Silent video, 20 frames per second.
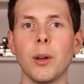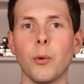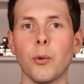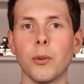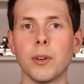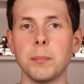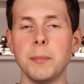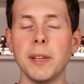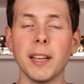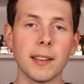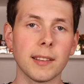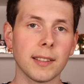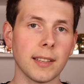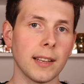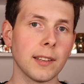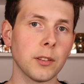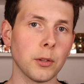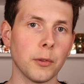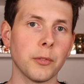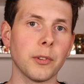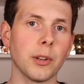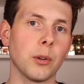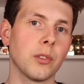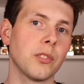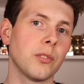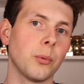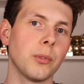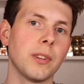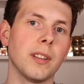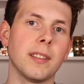Und mir geht es ganz oft auch
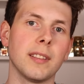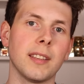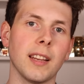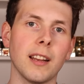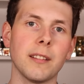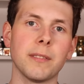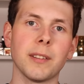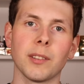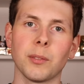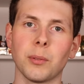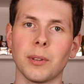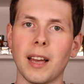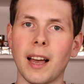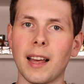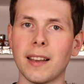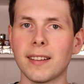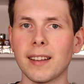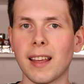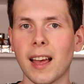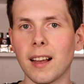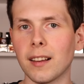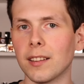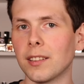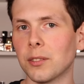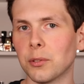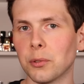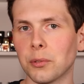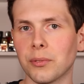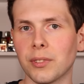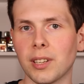so, dass ich einfach so eine Art
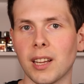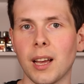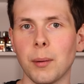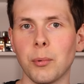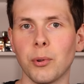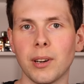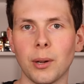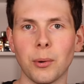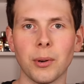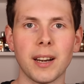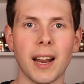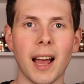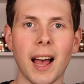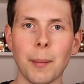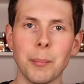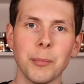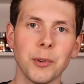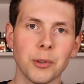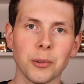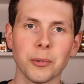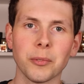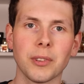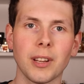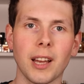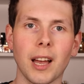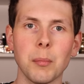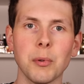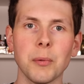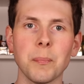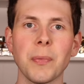Tagesduft habe und auch einen Abendduft
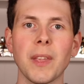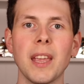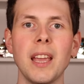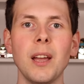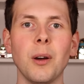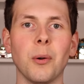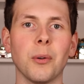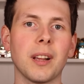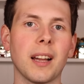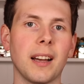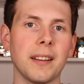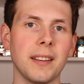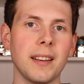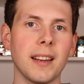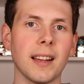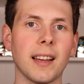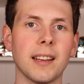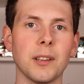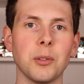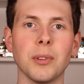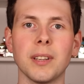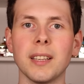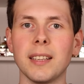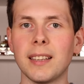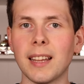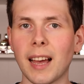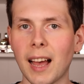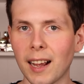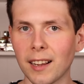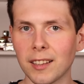habe. Und gerade in der Kategorie
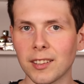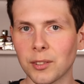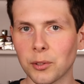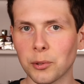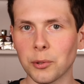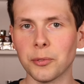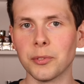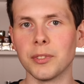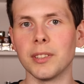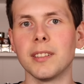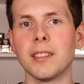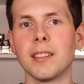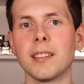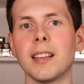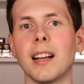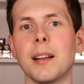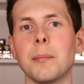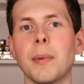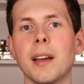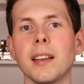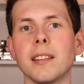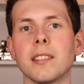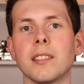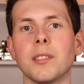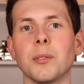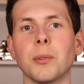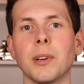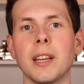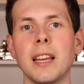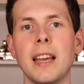Tagesduft ist es halt meist
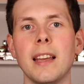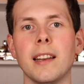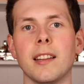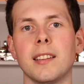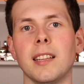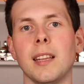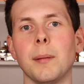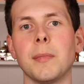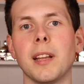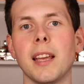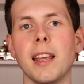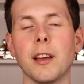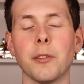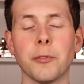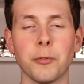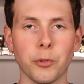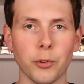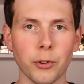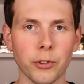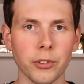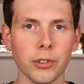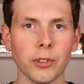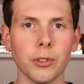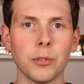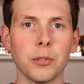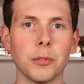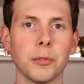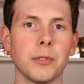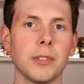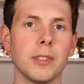so, dass eben da eher frischere
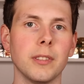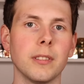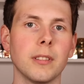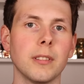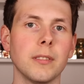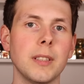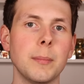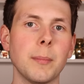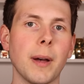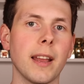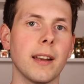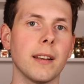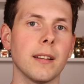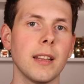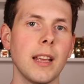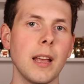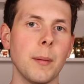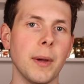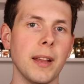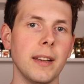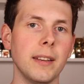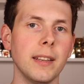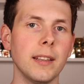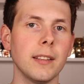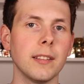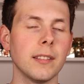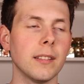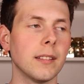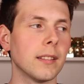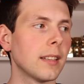Düfte irgendwie mein, mein
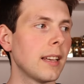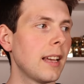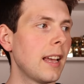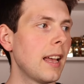Ding sind.